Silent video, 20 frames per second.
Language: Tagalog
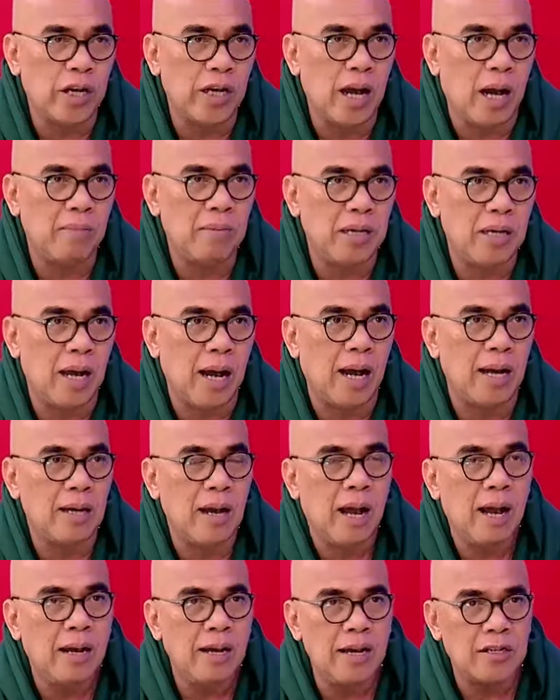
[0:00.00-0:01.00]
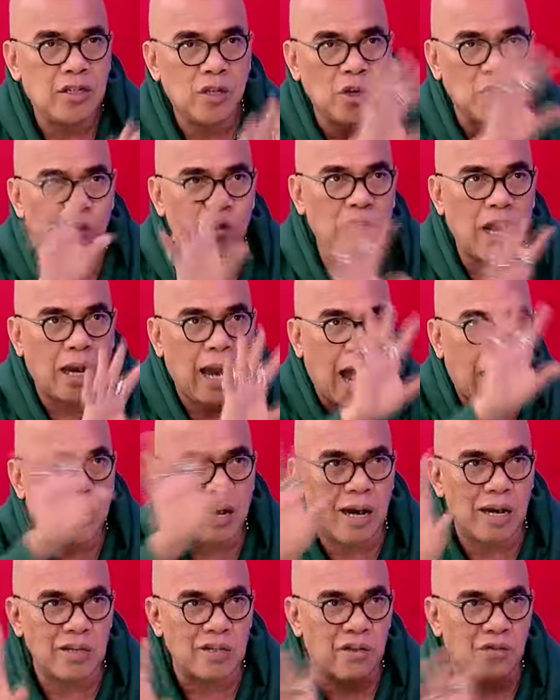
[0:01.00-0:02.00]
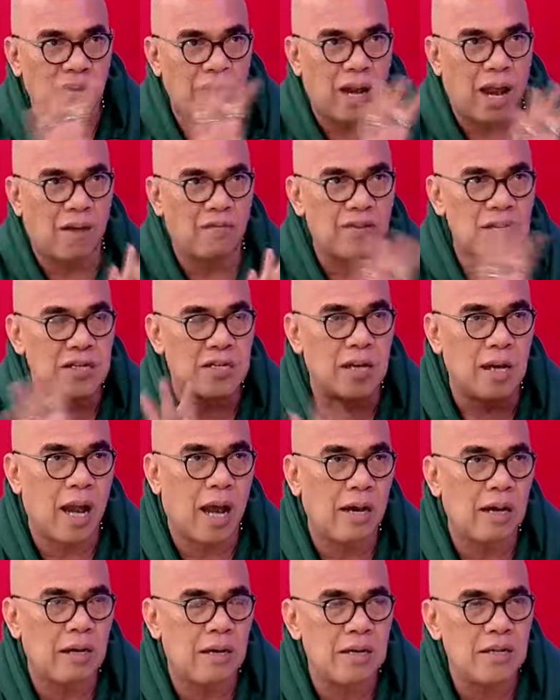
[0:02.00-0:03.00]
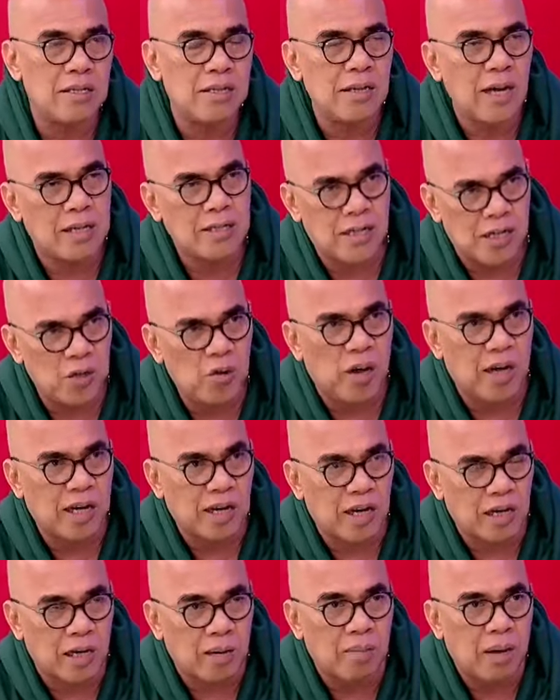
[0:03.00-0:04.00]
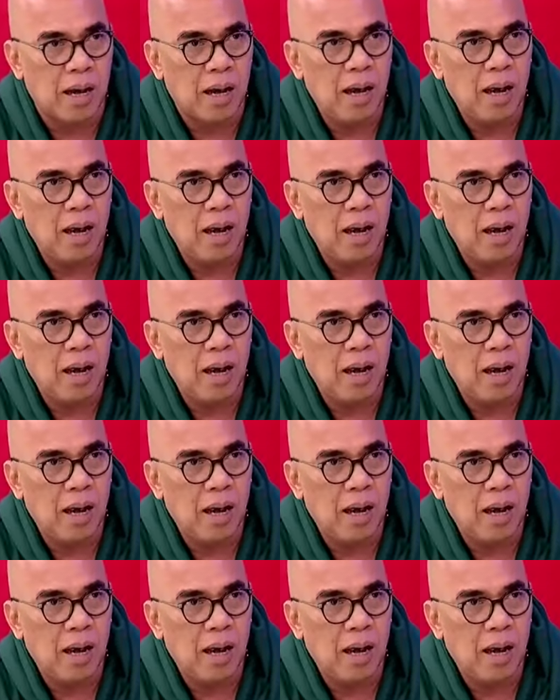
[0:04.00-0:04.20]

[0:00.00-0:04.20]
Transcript: namin yan. Let's go to the liars or the lovers liars. Nagsinungaling ka na ba?